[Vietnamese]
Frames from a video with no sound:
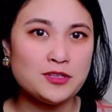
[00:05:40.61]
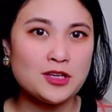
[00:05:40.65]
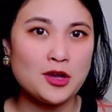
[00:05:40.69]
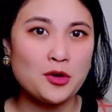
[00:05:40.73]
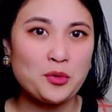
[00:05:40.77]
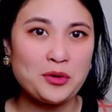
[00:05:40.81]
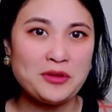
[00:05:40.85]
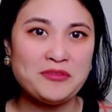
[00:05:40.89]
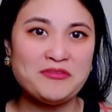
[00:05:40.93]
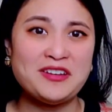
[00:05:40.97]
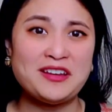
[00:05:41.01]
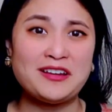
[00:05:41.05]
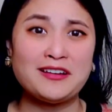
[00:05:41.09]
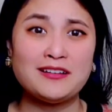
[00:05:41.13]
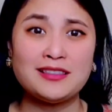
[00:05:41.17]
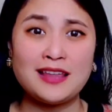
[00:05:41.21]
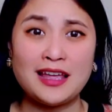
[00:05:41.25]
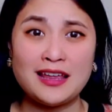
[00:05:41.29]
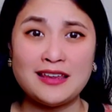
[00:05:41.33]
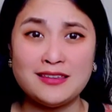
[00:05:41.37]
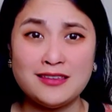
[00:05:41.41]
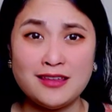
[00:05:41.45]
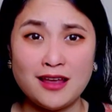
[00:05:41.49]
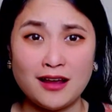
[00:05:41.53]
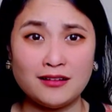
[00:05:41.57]
cho quý vị có
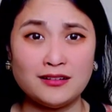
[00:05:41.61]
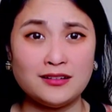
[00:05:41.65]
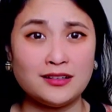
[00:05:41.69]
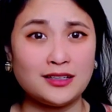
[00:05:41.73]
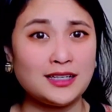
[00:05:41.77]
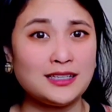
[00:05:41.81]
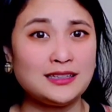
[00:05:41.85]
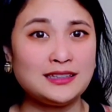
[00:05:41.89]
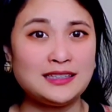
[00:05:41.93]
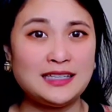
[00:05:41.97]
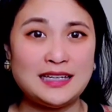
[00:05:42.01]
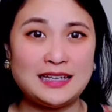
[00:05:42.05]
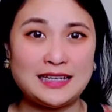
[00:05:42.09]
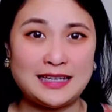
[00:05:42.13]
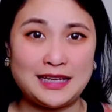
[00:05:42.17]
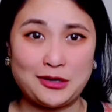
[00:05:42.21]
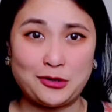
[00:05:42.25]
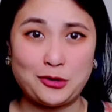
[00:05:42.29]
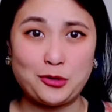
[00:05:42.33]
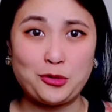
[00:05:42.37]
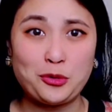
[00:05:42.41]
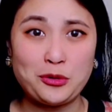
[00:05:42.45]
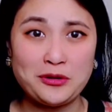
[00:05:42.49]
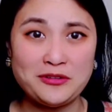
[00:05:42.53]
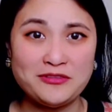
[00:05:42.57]
thể nhận được cái tiền này
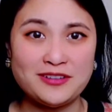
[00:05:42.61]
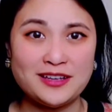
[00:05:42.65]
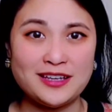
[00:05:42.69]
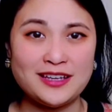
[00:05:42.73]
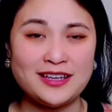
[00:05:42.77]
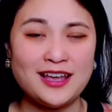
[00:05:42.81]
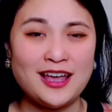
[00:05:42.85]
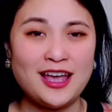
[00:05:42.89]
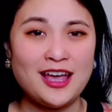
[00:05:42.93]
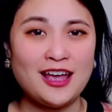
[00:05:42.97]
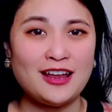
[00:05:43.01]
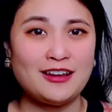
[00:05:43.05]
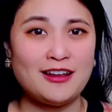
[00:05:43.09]
của quý vị.